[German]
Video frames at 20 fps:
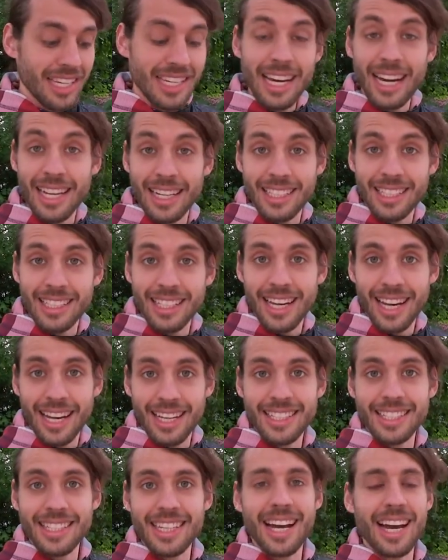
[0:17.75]
Janne
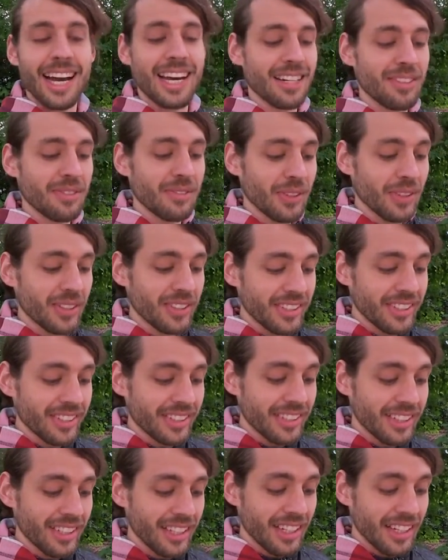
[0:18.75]
hat
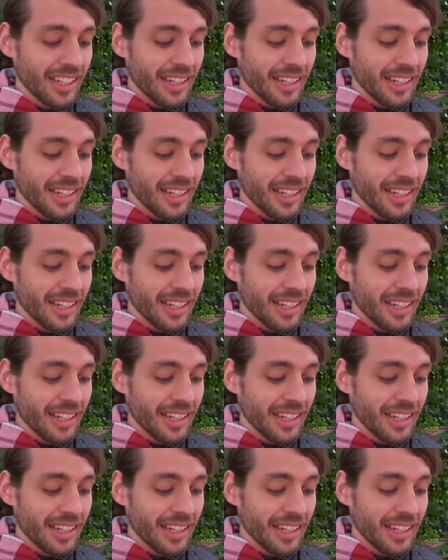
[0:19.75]
geantwortet,